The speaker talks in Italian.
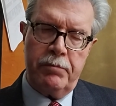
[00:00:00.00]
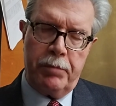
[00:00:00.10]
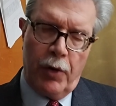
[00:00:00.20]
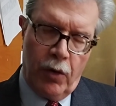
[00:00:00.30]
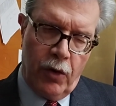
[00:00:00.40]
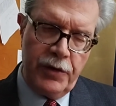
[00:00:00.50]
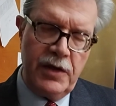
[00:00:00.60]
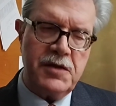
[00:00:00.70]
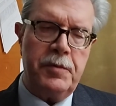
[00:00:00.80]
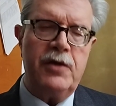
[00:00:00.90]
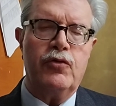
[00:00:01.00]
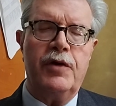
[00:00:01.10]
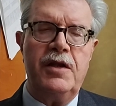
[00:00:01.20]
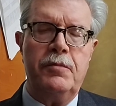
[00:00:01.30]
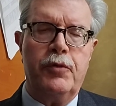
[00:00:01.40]
poi
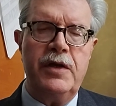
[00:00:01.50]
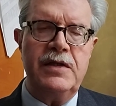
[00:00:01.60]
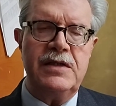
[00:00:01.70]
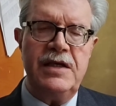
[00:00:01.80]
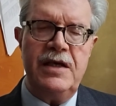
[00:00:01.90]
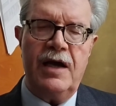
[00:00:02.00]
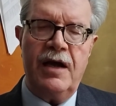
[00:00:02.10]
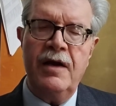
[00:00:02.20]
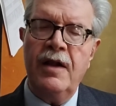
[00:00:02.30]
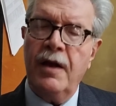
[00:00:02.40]
ispettore di polizia,